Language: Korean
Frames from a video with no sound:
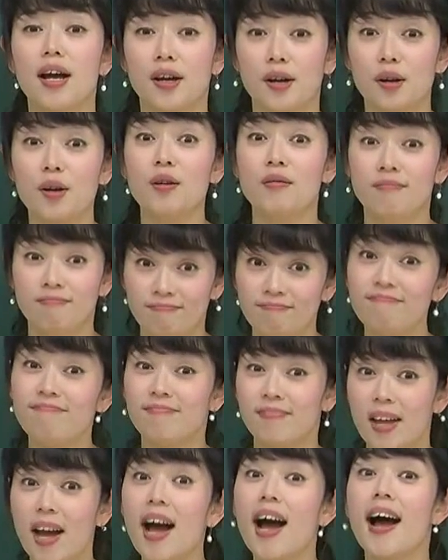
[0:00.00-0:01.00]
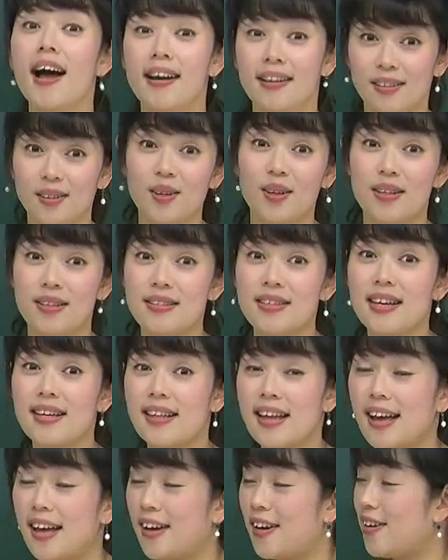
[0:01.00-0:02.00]
가요? 음, 다
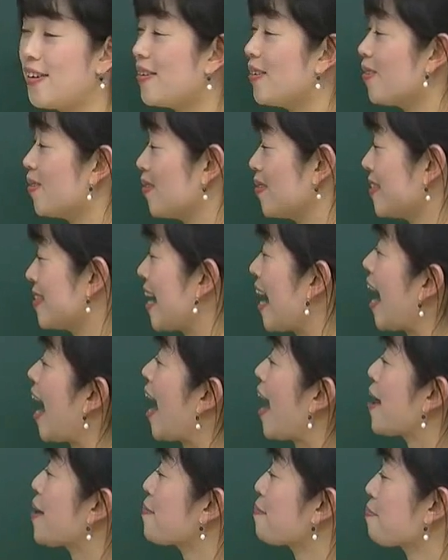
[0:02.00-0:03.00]
괜찮아요. 자,